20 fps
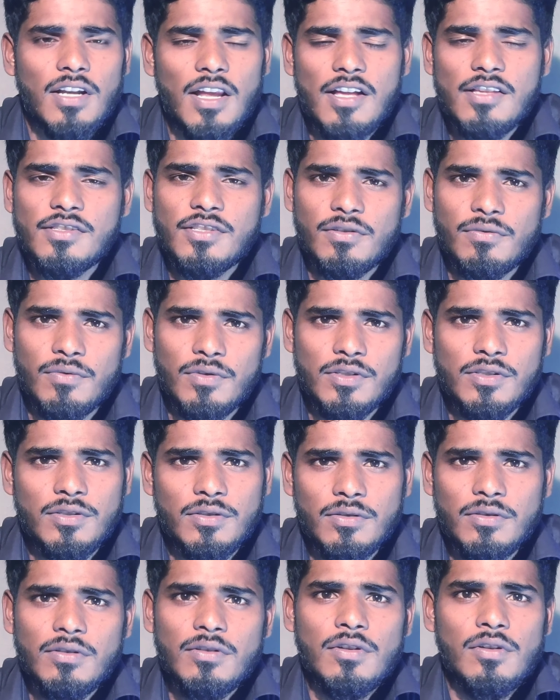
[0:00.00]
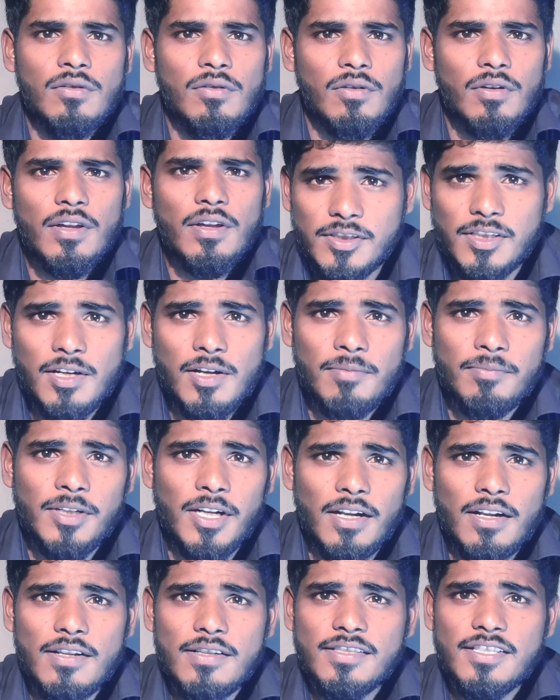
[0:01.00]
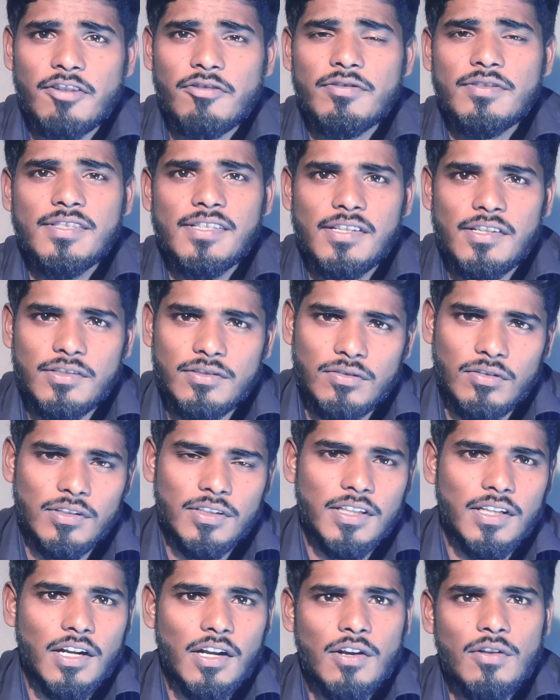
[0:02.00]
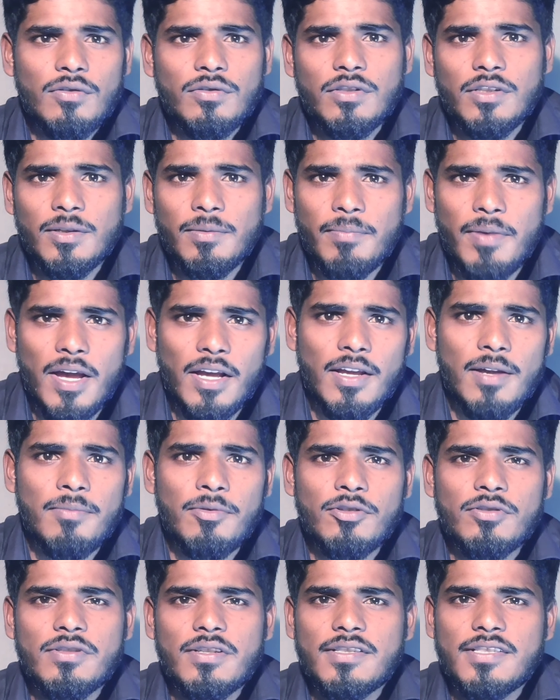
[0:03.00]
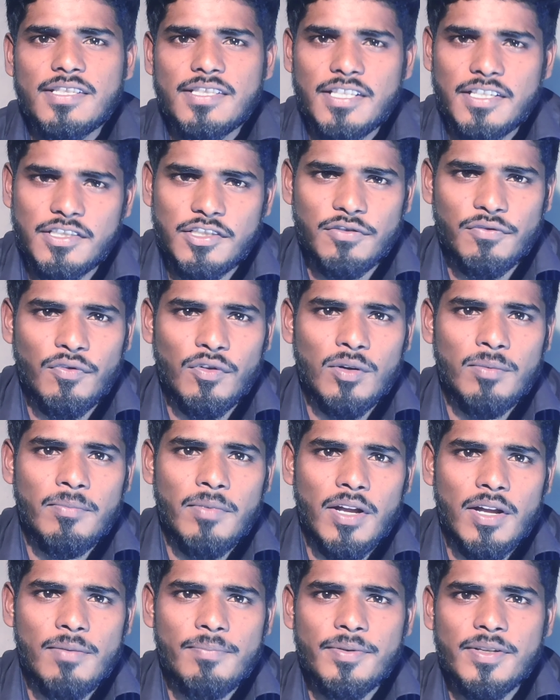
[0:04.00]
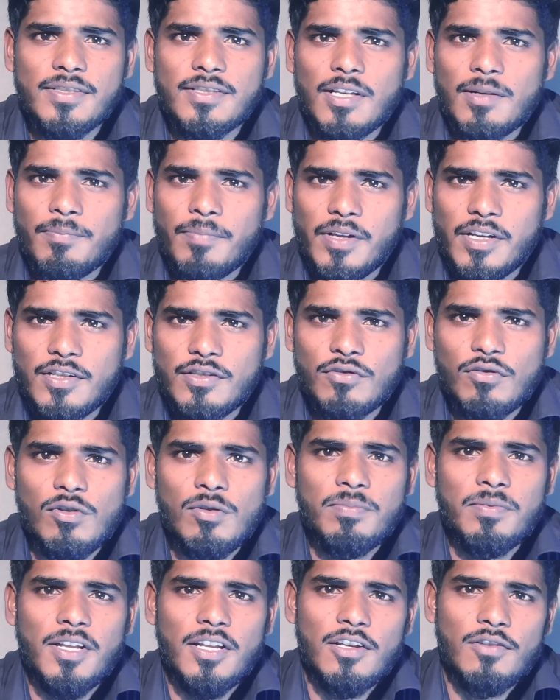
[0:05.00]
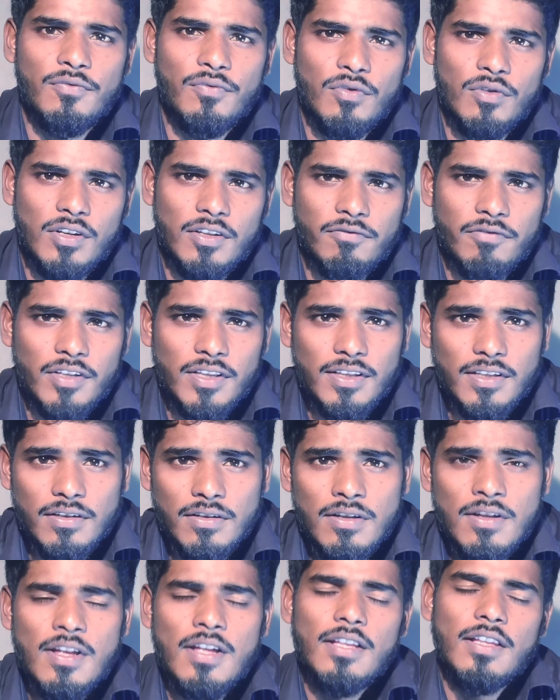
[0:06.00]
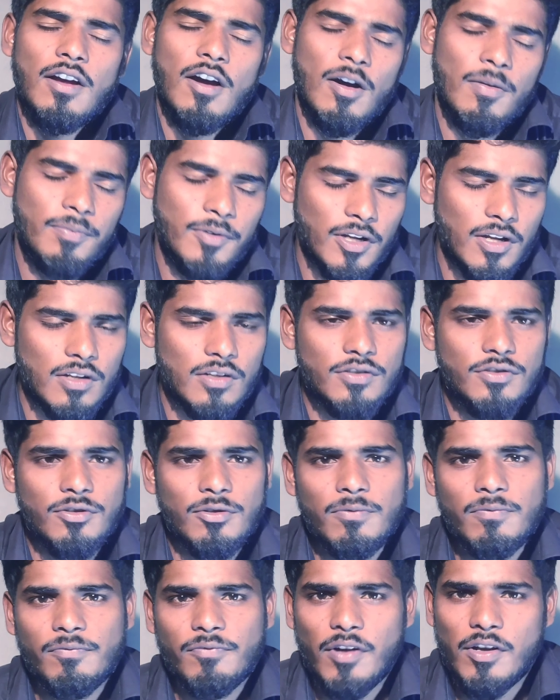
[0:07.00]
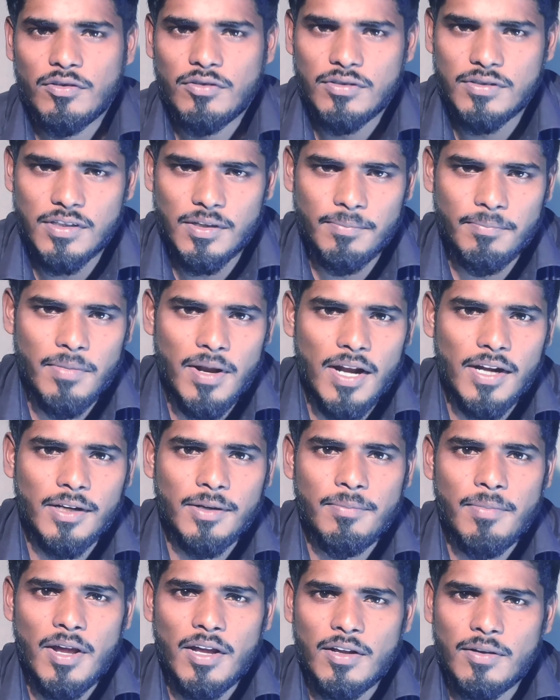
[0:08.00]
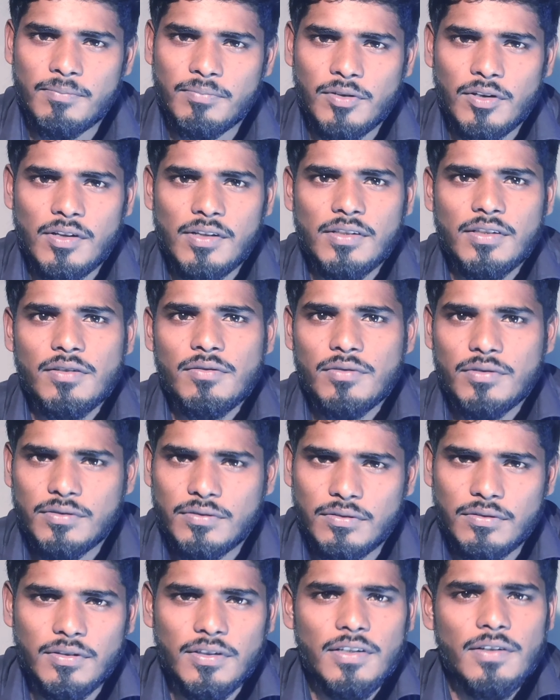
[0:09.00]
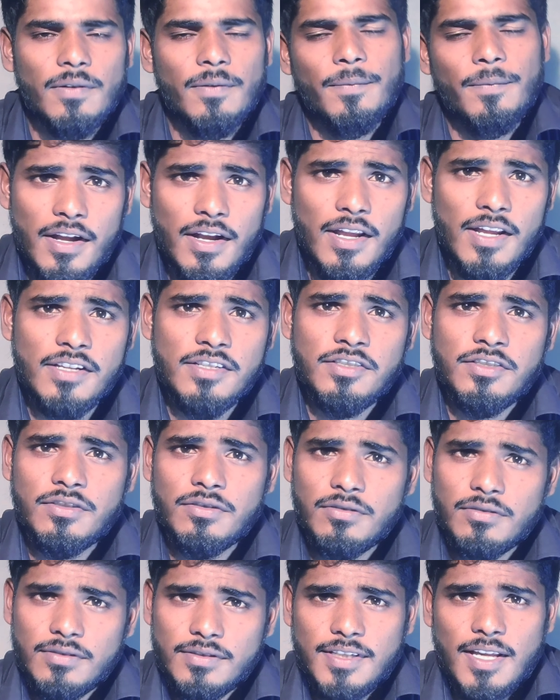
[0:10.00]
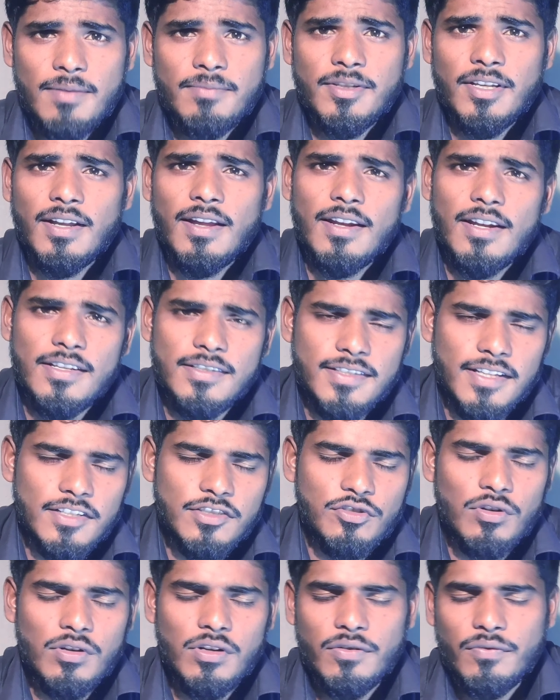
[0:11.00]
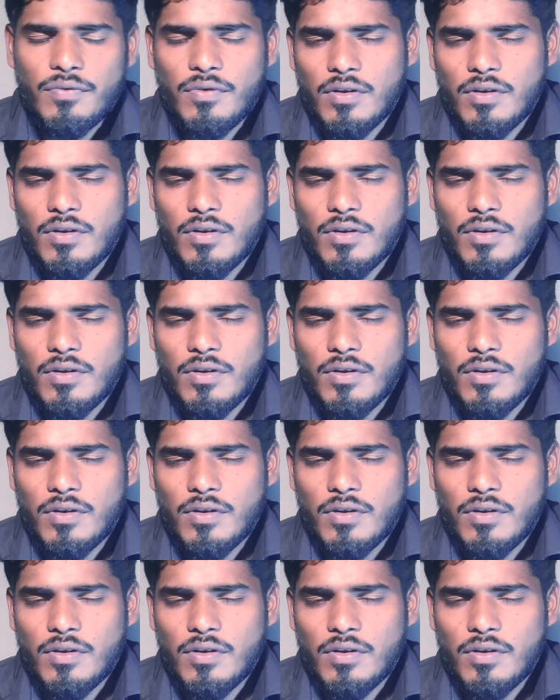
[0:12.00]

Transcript: లాంచ్ అవ్వచ్చు స్నాప్ డ్రాగన్ సెవెన్ సిరీస్తో అయితే రన్ అవుతుంది బ్యాక్ కెమెరా వచ్చేసి సిక్స్టీ ఫోర్ మెగా పిక్సెల్ ఫెరీస్కోప్ టెలిఫోటీ విత్ ఆప్టికల్ జూమ్ ఫైవ్ థౌసండ్ బ్యాటరీ బ్యాకప్తో అయితే వస్తుంది అండ్ నెక్స్ట్ సామ్సంగ్ గెలాక్సీ ఎస్ ట్వంటీ